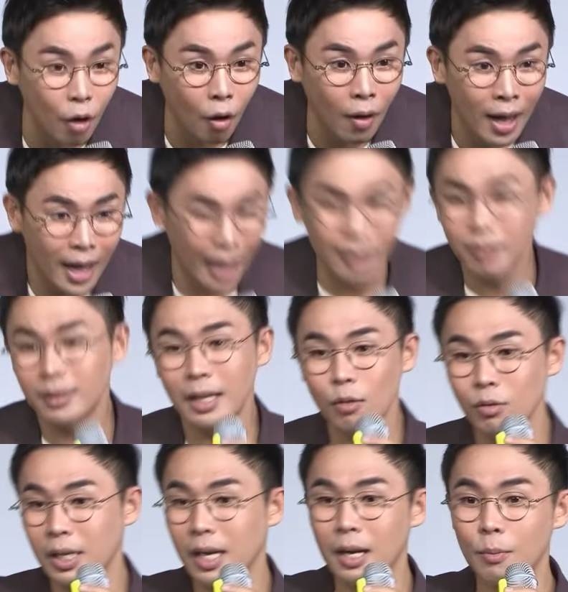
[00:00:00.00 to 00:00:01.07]
거. 아,
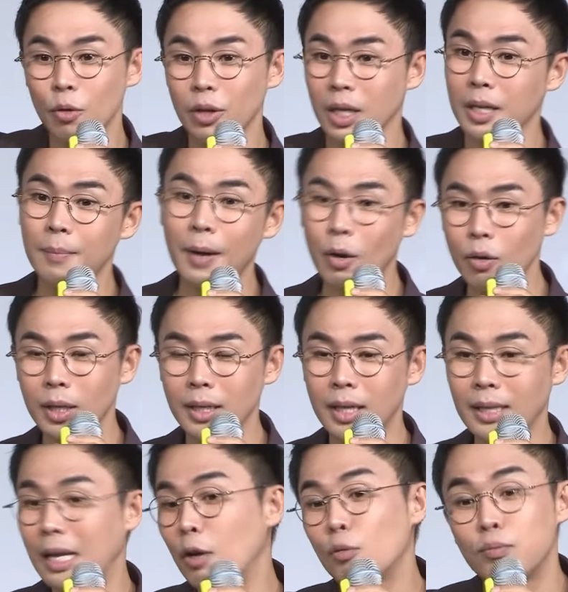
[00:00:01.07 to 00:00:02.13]
그렇다고 제가 뭐
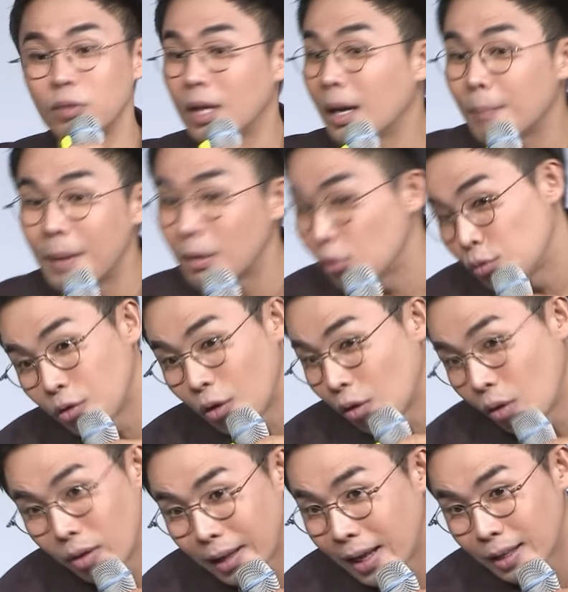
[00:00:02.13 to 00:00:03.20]
이방원한테 따로 부탁받고 그런
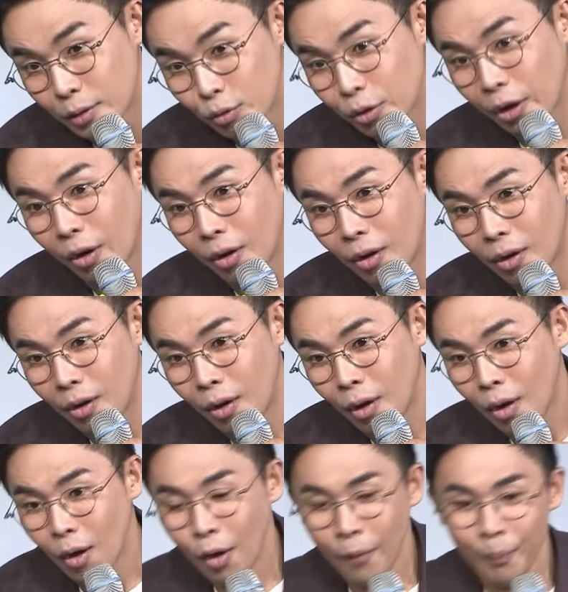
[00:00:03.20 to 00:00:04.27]
건 아니고요.
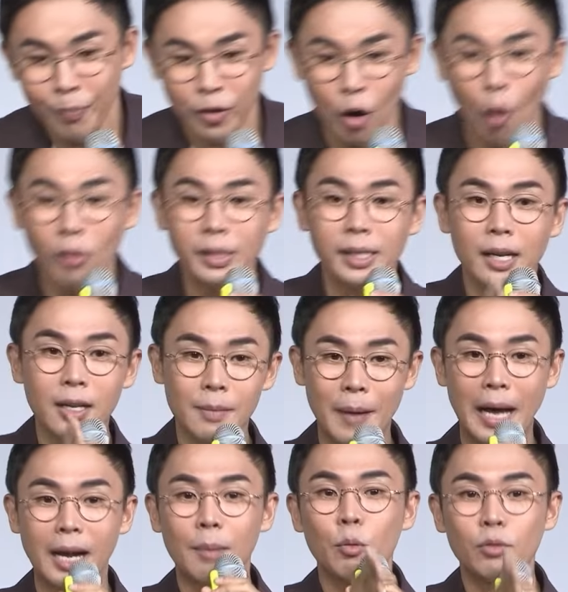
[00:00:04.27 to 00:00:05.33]
역사를
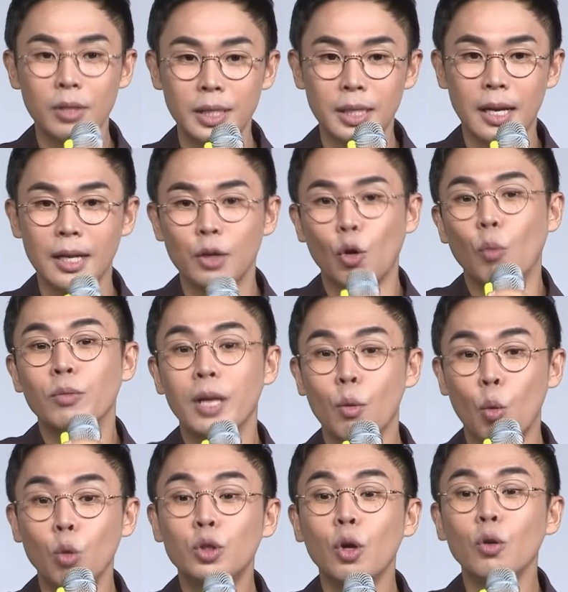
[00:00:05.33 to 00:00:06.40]
바라보는 시각이 너무나
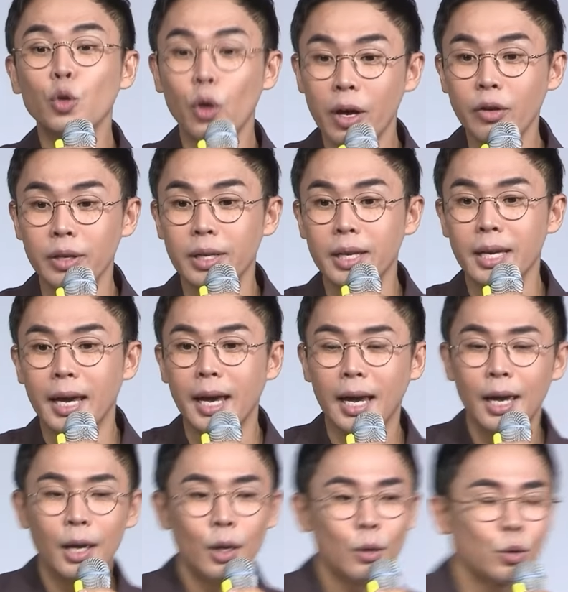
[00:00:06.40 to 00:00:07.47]
고정되어 있기에
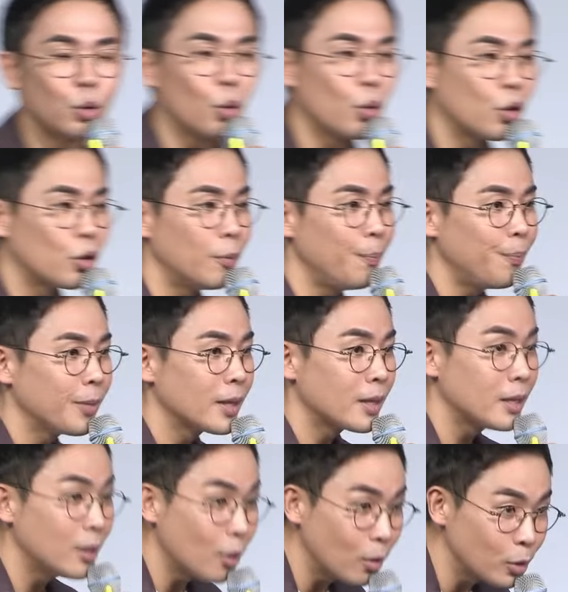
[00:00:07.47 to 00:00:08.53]
조금
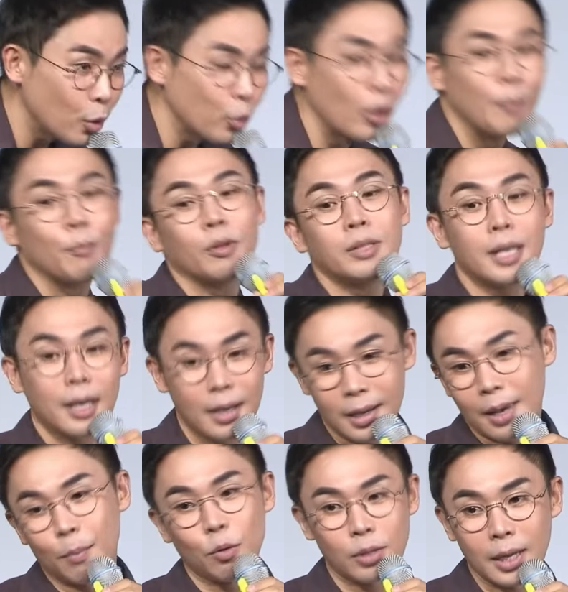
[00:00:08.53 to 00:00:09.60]
틀어서도 한번
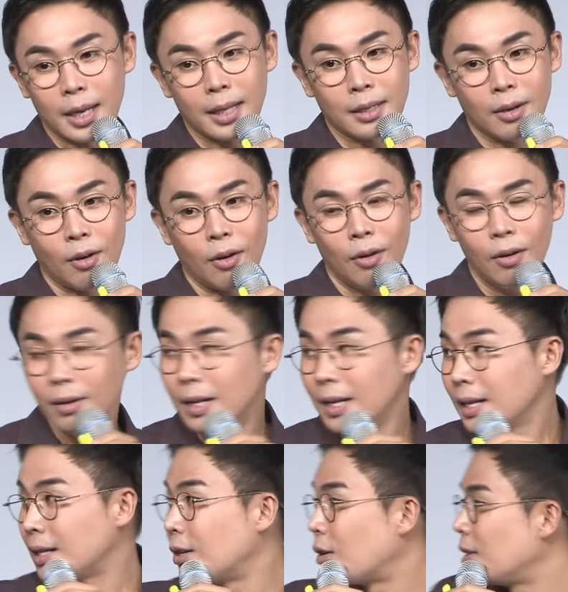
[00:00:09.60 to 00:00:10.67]
생각해 보자라는 거.
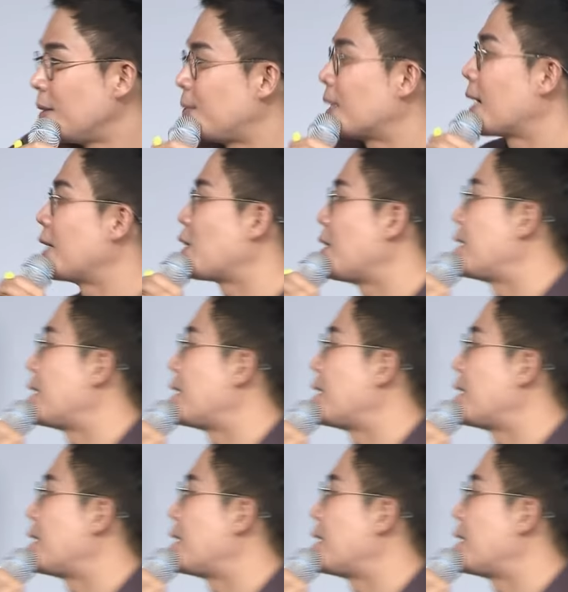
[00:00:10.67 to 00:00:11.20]
그런 입장에서